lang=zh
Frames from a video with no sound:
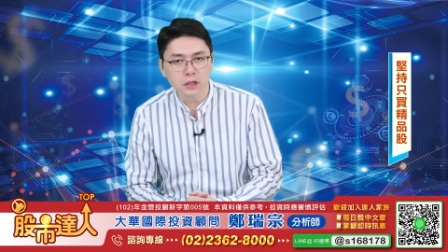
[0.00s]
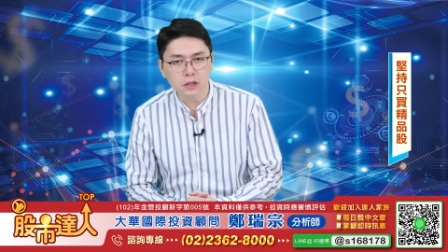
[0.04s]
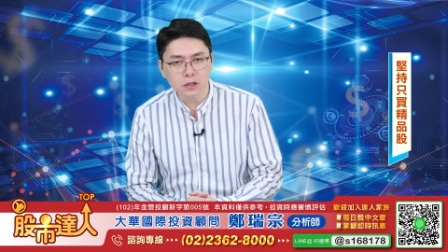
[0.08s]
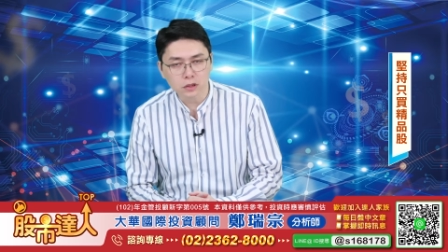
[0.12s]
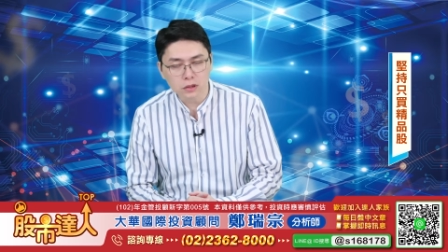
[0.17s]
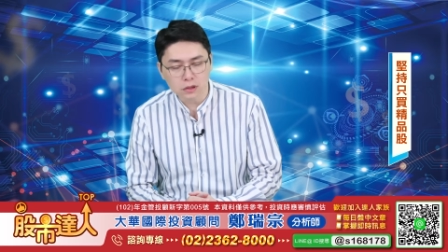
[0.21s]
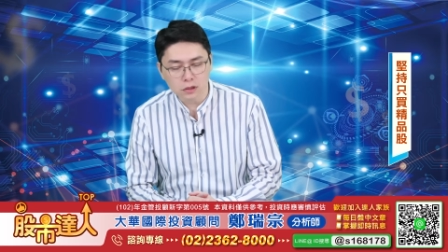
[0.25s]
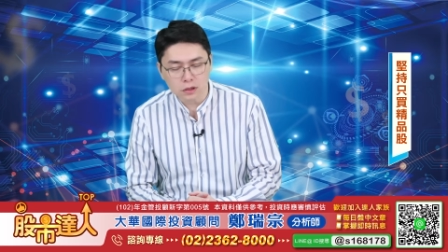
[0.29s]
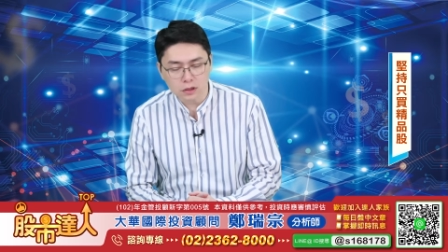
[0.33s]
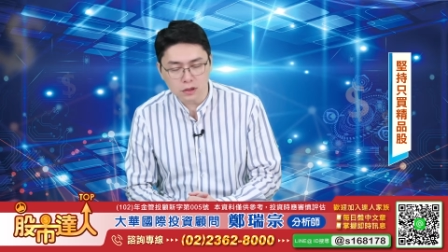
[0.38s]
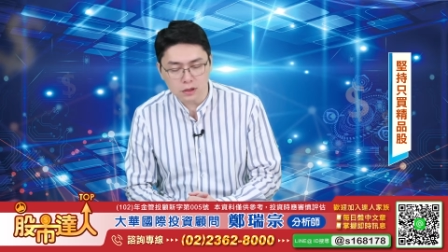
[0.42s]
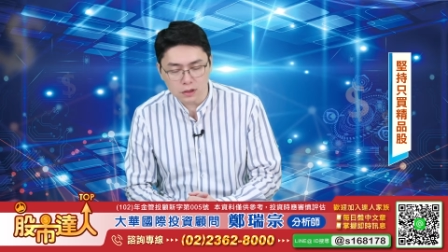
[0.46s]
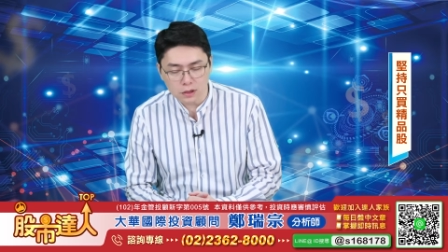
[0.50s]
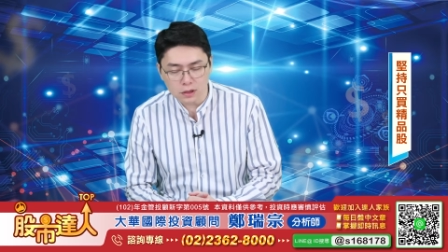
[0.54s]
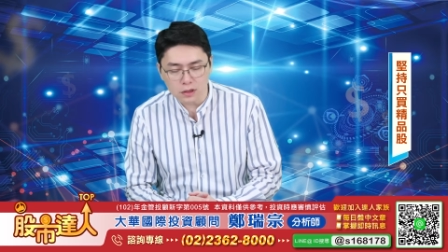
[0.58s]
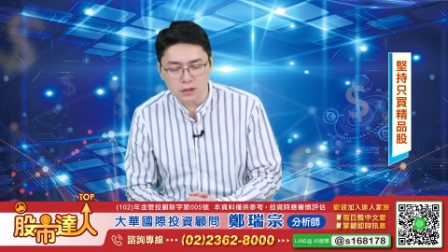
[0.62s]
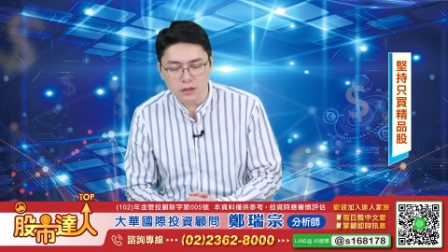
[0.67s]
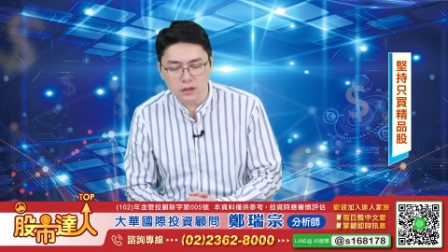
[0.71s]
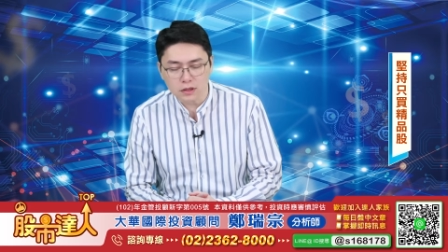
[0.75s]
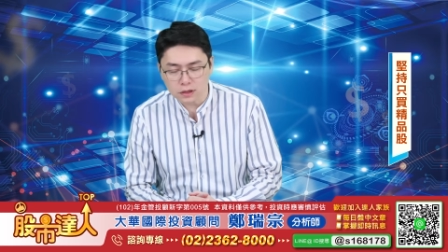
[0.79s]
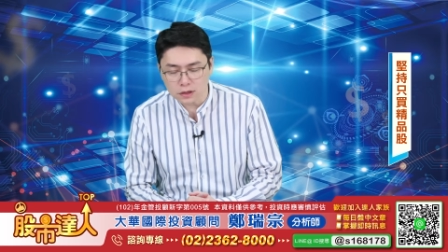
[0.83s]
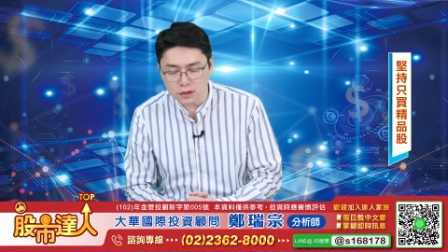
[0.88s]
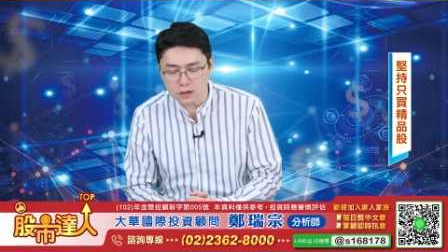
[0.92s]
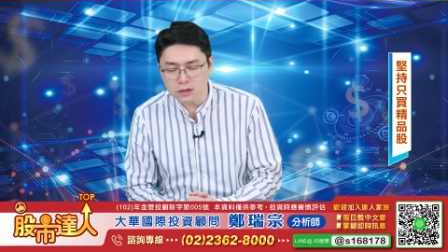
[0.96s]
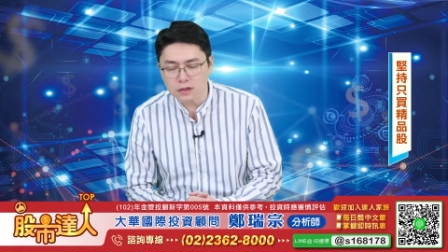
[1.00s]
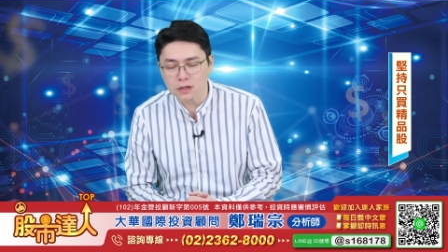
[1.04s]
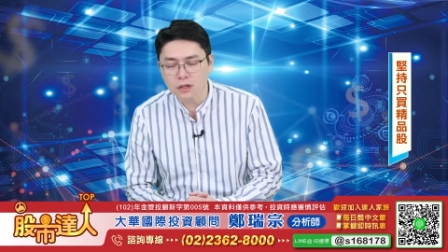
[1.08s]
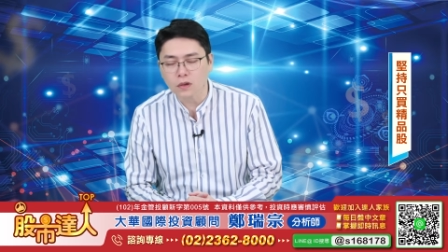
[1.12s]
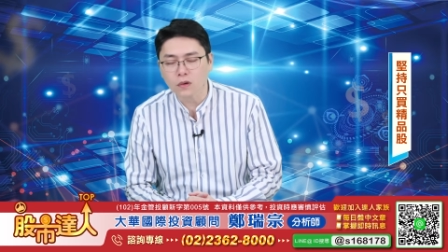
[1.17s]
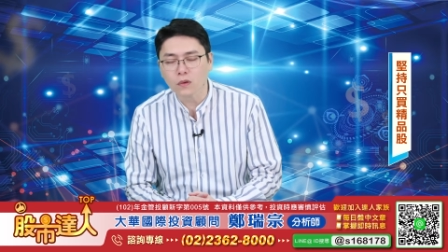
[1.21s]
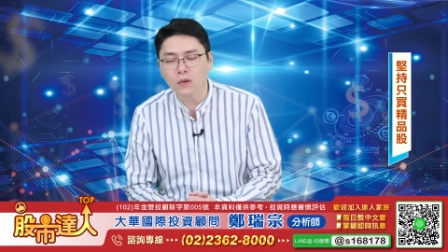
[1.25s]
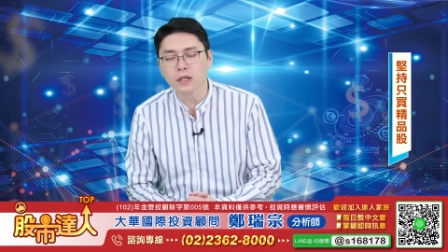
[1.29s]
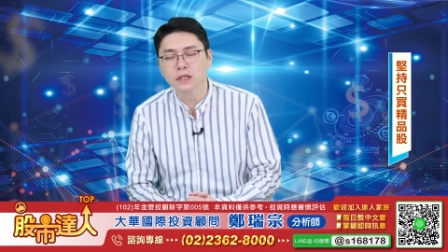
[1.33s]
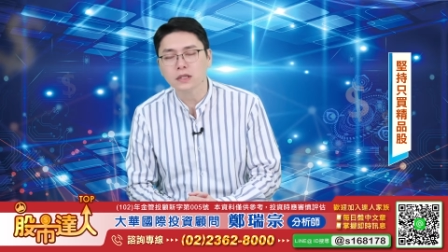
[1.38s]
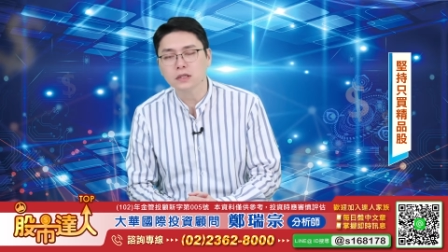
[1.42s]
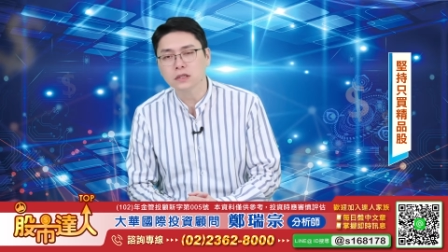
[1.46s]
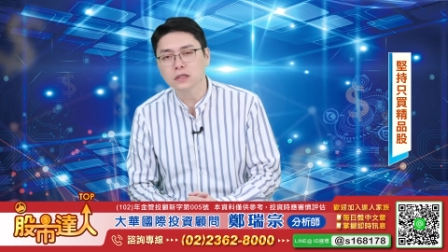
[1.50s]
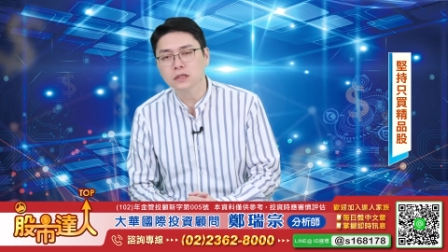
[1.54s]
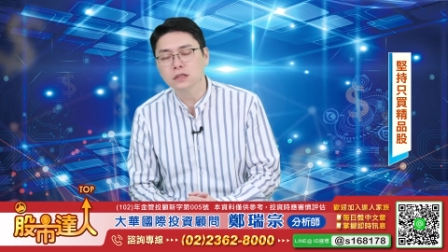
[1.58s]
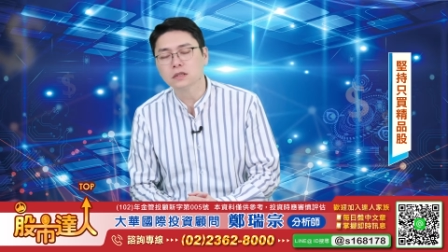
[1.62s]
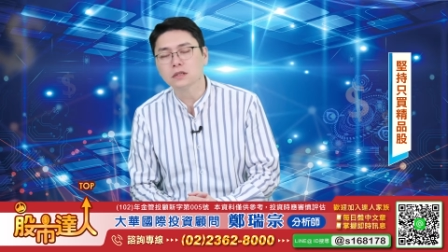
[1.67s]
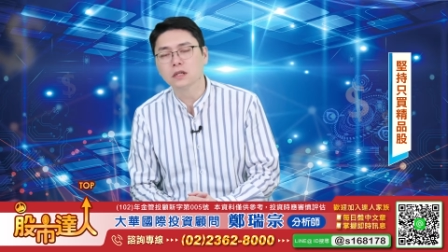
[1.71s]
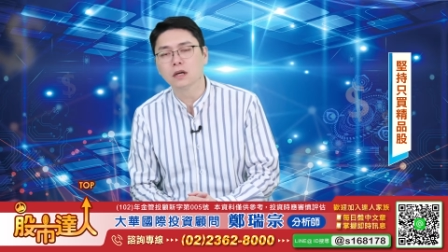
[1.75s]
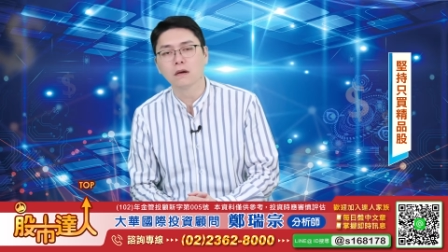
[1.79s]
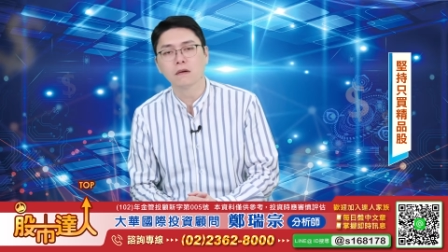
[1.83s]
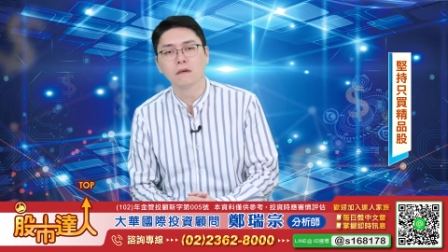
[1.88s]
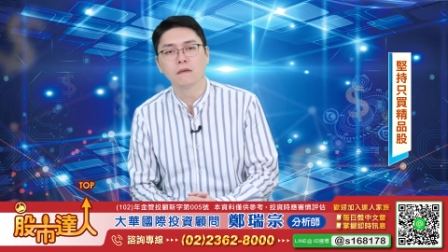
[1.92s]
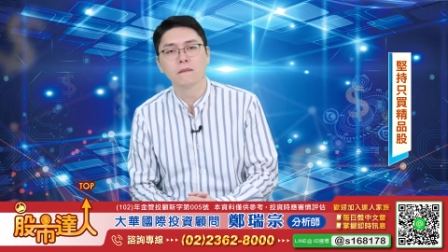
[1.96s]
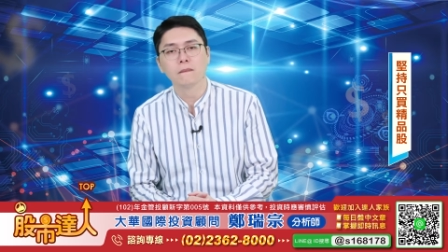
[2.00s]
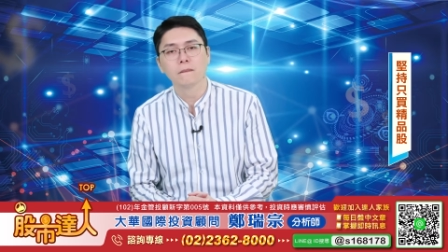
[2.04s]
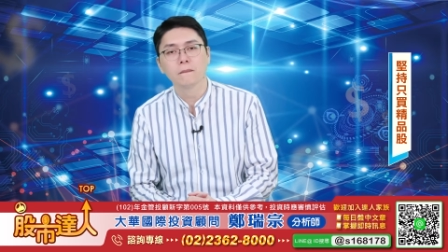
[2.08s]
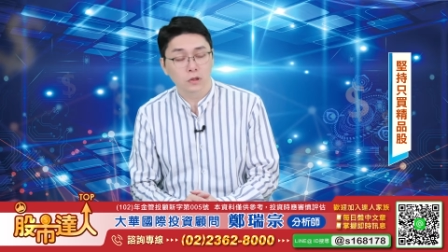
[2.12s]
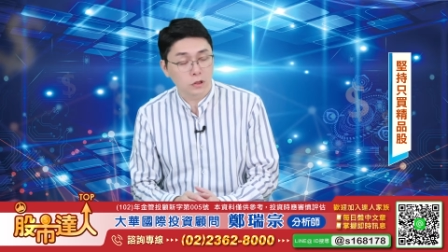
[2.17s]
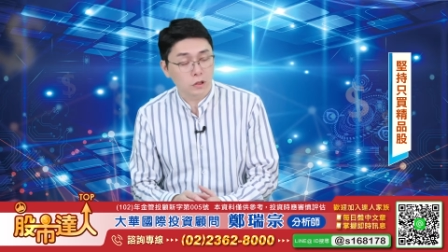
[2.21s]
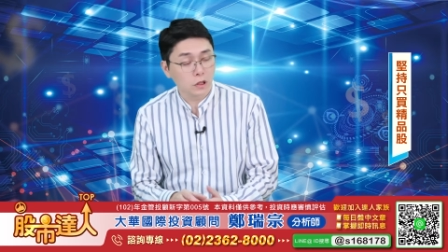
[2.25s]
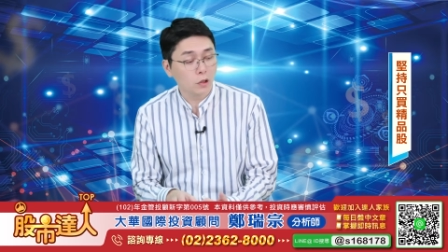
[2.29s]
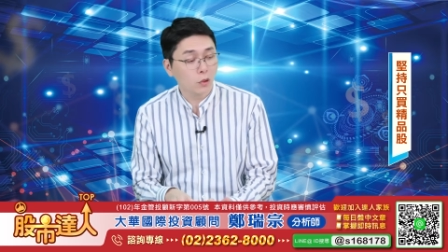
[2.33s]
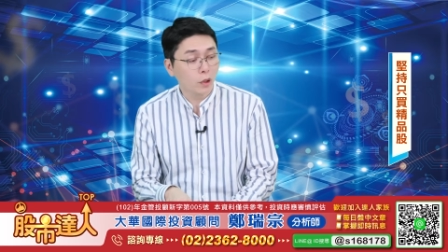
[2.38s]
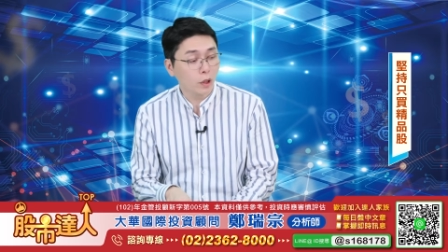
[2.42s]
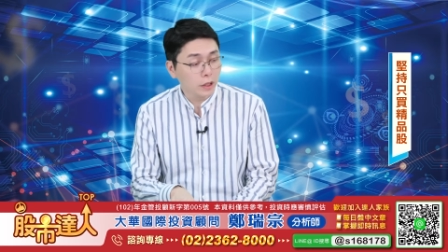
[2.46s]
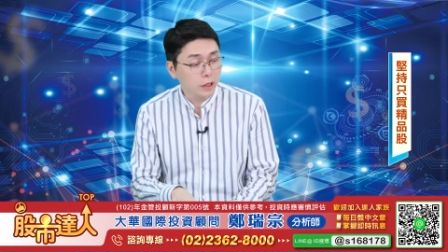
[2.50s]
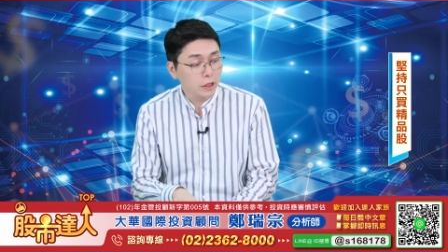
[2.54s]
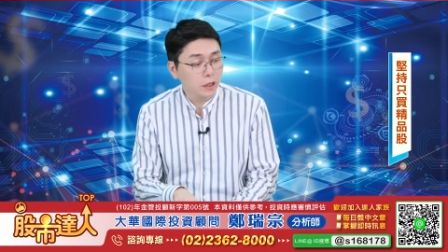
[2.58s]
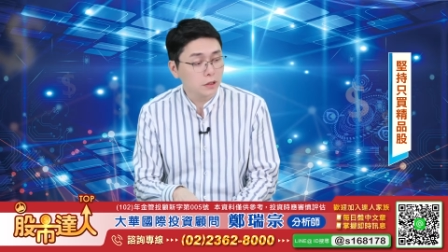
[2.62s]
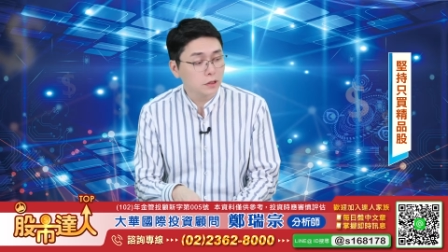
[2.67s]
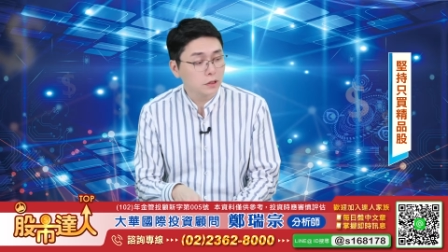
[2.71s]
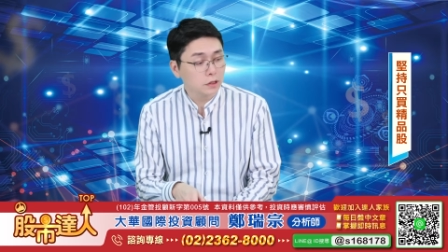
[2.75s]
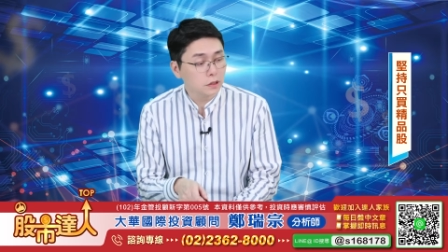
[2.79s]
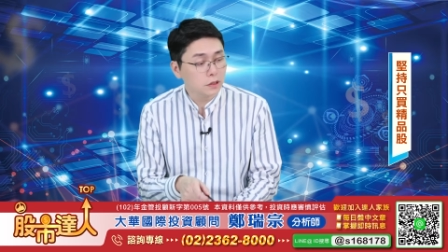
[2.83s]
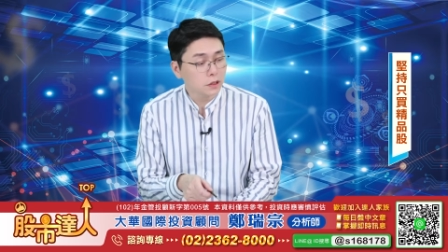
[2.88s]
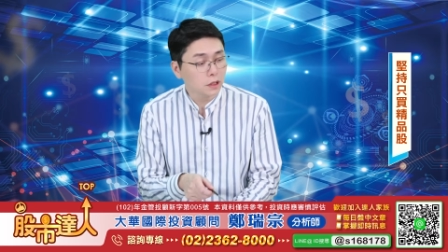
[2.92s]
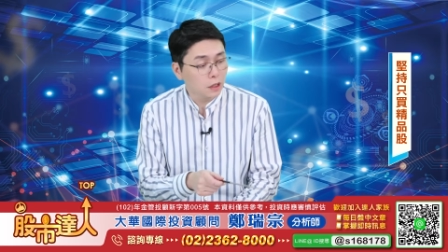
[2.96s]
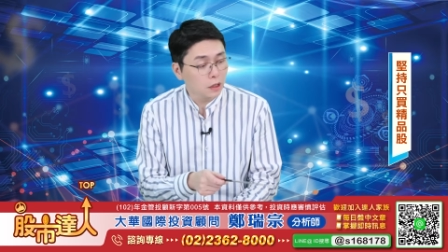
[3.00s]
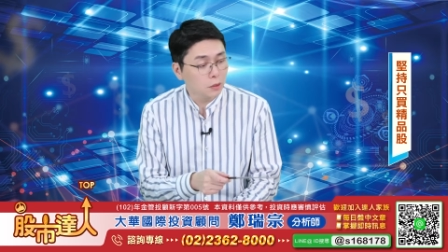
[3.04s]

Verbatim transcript: 一一个新的换机潮，可这块也是相